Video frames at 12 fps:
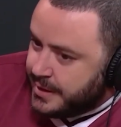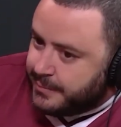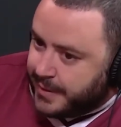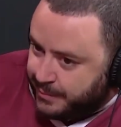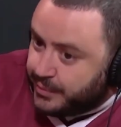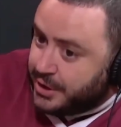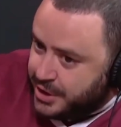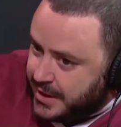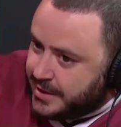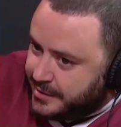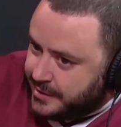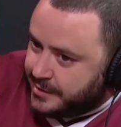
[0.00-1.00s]
para poder chegar
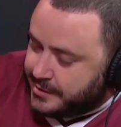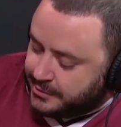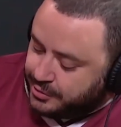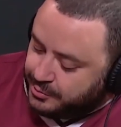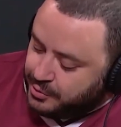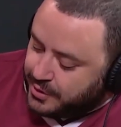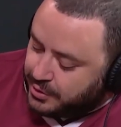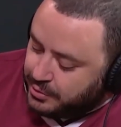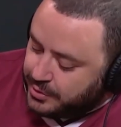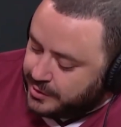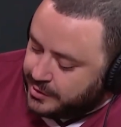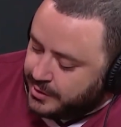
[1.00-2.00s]
nessa questão, em
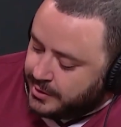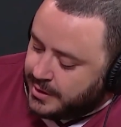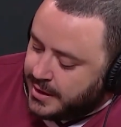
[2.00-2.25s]
2014,